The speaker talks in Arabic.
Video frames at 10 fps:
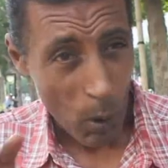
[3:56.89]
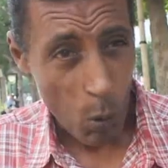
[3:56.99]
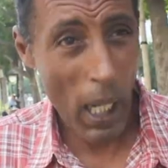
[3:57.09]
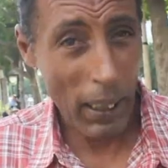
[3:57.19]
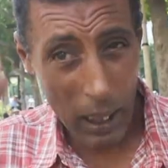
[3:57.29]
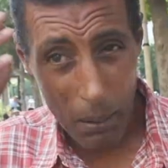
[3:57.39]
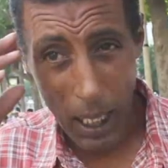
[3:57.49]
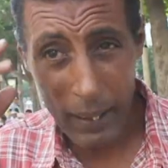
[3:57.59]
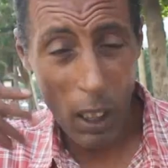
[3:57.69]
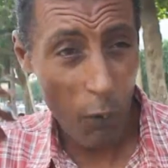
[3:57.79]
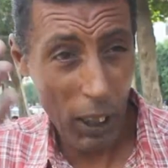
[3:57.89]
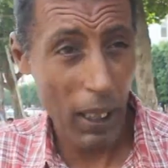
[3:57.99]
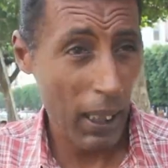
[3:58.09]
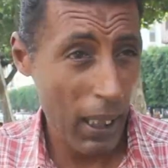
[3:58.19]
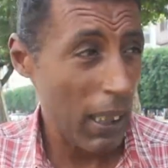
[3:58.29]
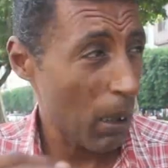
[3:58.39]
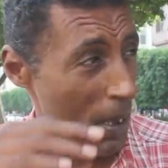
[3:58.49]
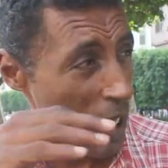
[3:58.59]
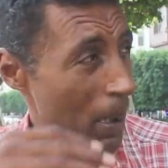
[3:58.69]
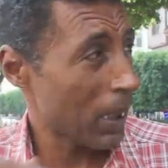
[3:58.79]
واحده عندها فكر
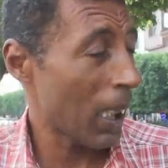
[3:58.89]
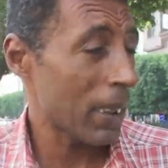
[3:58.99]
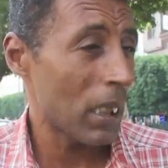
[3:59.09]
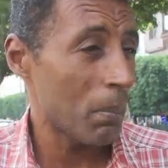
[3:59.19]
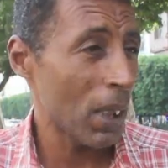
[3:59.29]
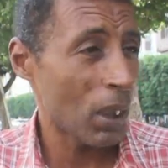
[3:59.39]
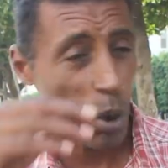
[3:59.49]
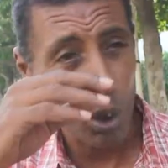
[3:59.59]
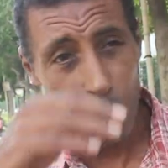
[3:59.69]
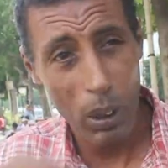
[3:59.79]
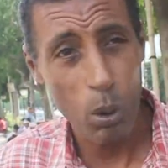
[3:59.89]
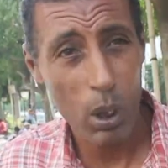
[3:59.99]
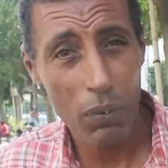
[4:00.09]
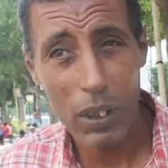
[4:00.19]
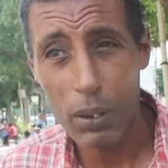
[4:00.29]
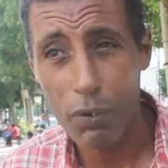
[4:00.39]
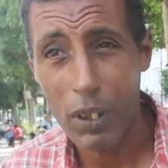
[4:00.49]
خايب لازمها تعدي البنات كل يولوا كيف كيف